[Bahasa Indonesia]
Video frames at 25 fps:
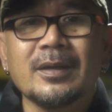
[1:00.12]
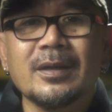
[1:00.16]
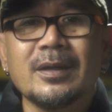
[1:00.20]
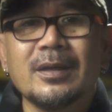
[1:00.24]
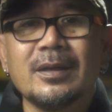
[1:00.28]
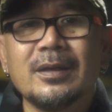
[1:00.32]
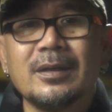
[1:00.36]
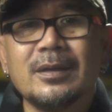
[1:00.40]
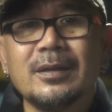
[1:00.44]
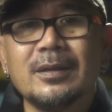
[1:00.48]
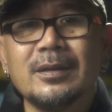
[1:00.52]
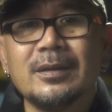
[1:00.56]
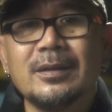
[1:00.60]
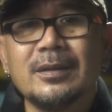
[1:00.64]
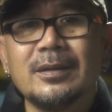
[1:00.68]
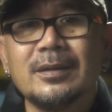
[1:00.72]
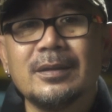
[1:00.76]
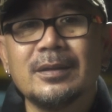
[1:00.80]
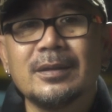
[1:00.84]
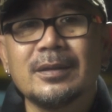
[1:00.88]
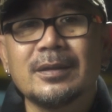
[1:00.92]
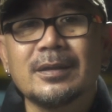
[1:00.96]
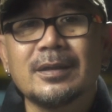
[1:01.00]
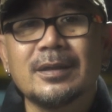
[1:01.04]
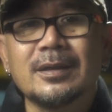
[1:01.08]
e,
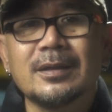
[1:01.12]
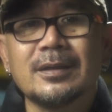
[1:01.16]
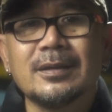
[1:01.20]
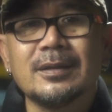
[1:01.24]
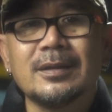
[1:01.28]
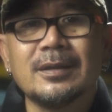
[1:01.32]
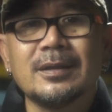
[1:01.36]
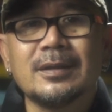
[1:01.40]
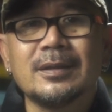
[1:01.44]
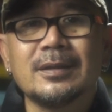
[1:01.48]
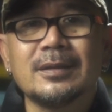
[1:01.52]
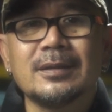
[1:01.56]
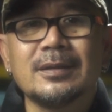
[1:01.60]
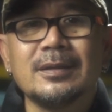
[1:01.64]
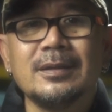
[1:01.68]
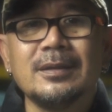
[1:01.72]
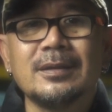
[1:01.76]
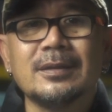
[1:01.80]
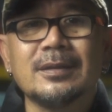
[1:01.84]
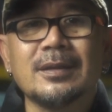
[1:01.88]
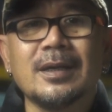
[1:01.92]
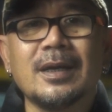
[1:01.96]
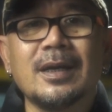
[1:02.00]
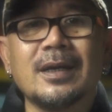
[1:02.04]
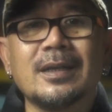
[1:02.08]
karena di
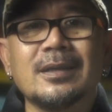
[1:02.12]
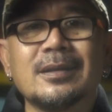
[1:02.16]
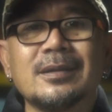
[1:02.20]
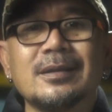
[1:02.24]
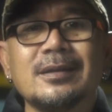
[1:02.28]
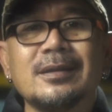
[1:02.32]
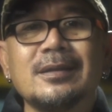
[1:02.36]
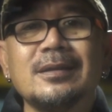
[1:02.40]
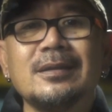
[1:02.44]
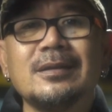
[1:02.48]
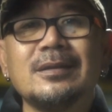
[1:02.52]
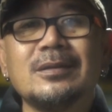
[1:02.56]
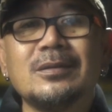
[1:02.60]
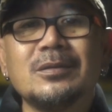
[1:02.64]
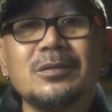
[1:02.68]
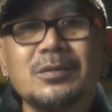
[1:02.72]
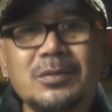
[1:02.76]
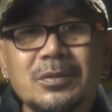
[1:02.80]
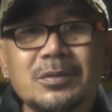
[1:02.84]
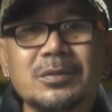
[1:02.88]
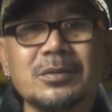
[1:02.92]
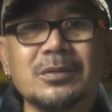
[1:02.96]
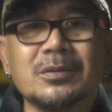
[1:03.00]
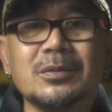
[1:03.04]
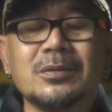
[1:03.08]
saat
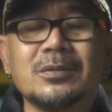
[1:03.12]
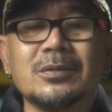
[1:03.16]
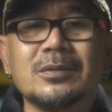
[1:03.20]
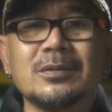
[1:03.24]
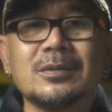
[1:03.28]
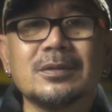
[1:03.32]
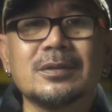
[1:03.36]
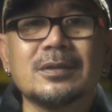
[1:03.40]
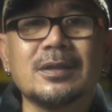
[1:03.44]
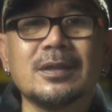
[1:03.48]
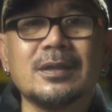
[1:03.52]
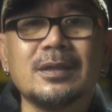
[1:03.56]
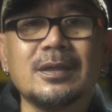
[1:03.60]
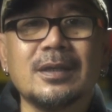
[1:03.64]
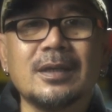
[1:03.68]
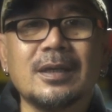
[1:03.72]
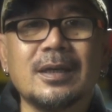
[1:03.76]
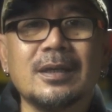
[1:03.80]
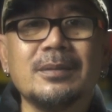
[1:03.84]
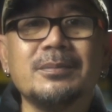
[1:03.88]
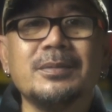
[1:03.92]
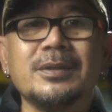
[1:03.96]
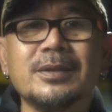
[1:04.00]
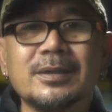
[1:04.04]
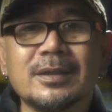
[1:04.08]
itu saya
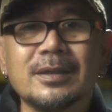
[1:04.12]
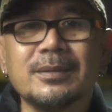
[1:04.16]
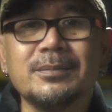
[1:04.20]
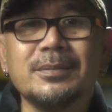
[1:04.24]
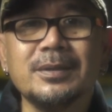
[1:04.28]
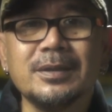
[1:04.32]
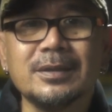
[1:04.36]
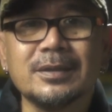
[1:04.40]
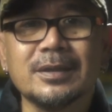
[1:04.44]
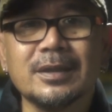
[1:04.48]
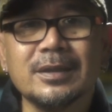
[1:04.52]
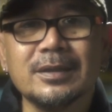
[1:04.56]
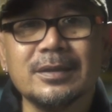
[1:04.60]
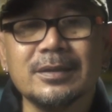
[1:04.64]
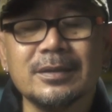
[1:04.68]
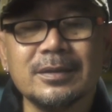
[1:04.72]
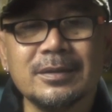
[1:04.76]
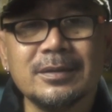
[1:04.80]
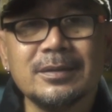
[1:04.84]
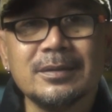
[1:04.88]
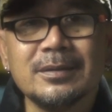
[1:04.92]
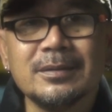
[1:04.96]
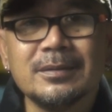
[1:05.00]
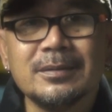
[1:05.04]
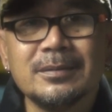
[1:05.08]
habis-habisan
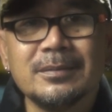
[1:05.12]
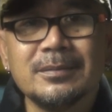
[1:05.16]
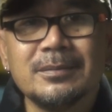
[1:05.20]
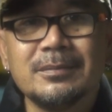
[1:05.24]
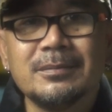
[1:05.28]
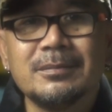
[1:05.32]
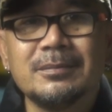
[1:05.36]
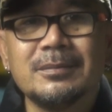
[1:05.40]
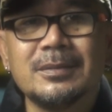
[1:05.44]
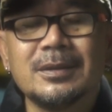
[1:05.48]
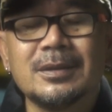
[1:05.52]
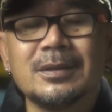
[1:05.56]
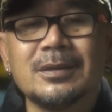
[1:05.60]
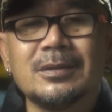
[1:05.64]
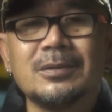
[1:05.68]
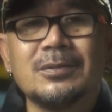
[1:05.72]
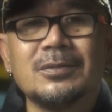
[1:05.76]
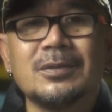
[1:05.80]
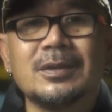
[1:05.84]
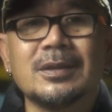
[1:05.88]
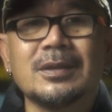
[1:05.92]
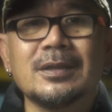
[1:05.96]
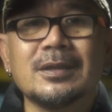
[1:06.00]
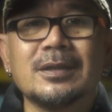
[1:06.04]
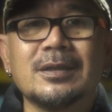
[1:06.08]

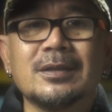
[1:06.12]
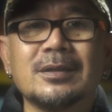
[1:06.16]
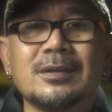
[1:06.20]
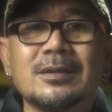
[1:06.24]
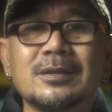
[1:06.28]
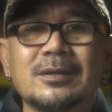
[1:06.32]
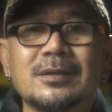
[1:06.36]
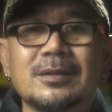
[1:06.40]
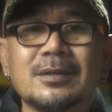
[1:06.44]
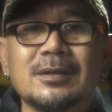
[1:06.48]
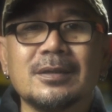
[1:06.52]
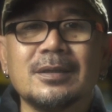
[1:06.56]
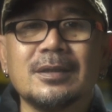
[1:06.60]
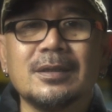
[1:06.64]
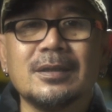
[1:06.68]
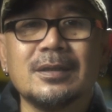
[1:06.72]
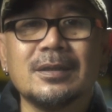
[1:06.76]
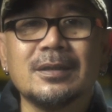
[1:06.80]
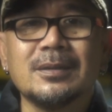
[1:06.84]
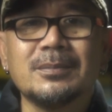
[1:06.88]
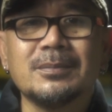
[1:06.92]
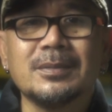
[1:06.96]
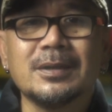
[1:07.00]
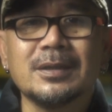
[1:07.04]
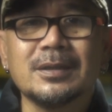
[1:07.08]
mengeluarkan
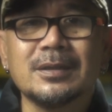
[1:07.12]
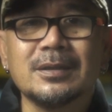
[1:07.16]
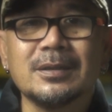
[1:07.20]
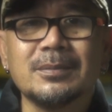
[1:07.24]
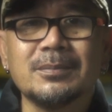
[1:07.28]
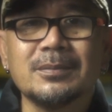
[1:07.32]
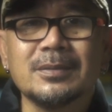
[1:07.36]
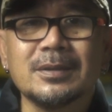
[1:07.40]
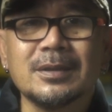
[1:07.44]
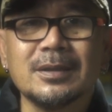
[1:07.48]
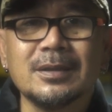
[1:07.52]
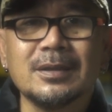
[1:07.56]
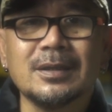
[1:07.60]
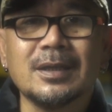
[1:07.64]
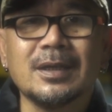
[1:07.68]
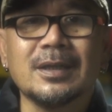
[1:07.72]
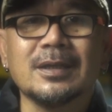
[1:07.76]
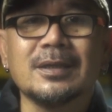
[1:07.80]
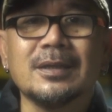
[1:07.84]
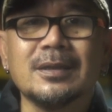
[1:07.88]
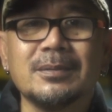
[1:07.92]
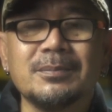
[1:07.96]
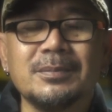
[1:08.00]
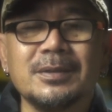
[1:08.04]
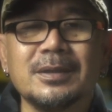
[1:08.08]
segala macam
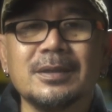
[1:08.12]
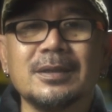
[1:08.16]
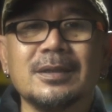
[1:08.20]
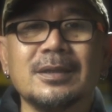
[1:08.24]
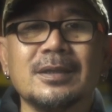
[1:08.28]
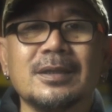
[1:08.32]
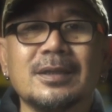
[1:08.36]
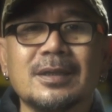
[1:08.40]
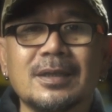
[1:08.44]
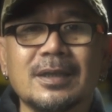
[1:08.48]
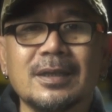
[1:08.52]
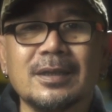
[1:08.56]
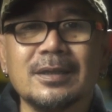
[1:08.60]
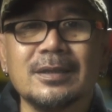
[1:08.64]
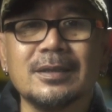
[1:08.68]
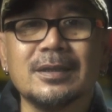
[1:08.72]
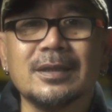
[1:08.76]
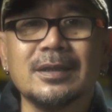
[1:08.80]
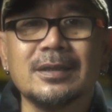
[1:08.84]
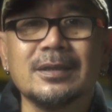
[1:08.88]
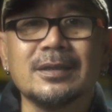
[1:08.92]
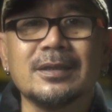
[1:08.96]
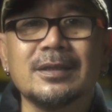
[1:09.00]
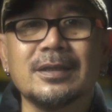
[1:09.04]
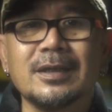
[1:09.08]
tenaga, pikiran,
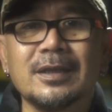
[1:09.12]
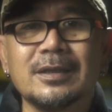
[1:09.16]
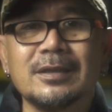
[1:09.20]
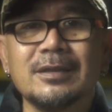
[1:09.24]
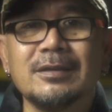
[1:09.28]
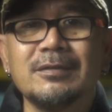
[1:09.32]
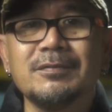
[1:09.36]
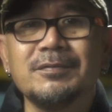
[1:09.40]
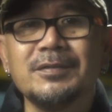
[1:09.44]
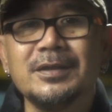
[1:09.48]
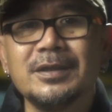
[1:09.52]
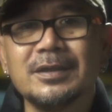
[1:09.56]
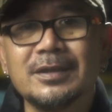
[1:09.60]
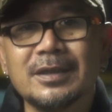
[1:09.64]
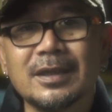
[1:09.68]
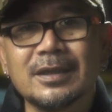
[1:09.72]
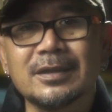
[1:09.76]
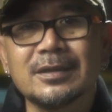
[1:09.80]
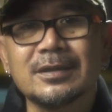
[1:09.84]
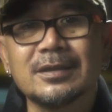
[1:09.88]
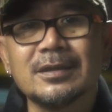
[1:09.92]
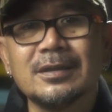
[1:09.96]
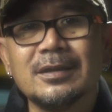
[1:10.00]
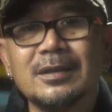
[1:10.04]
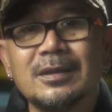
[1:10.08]
dan
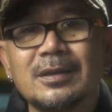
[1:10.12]
kreativitas